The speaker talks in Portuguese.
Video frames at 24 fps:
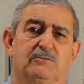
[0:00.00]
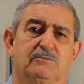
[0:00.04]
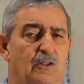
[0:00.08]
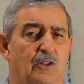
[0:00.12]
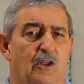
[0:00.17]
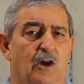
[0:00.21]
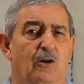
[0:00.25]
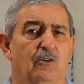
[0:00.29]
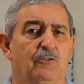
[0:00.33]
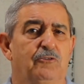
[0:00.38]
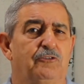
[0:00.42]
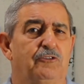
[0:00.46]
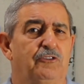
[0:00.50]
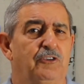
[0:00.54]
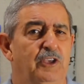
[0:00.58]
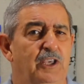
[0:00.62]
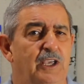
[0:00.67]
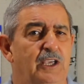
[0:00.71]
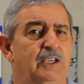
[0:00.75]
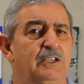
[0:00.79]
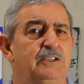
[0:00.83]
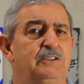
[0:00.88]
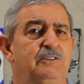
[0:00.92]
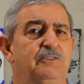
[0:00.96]
Não
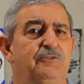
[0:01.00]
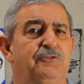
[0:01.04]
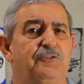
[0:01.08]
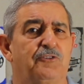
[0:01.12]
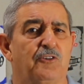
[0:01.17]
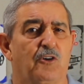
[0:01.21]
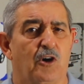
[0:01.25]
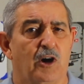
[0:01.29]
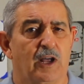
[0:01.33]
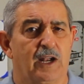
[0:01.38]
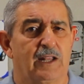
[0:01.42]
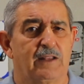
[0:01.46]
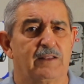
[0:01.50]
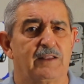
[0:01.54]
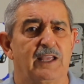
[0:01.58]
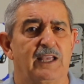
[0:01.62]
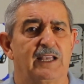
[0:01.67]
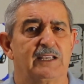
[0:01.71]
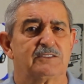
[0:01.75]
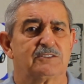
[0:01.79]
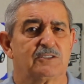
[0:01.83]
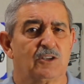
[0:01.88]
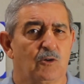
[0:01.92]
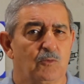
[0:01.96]
fique de fora
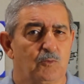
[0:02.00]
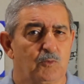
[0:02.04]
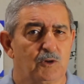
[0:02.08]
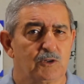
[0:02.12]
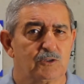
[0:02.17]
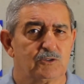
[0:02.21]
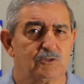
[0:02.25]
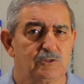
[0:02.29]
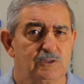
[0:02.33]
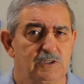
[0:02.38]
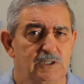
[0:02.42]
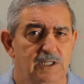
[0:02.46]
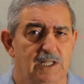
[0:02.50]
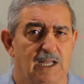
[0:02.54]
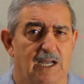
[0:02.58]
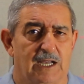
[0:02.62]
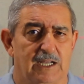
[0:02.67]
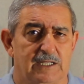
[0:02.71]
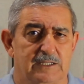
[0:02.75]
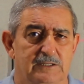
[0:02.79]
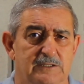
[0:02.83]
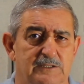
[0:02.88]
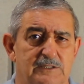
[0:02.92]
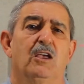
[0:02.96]
desta
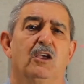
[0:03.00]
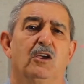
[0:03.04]
oportunidade.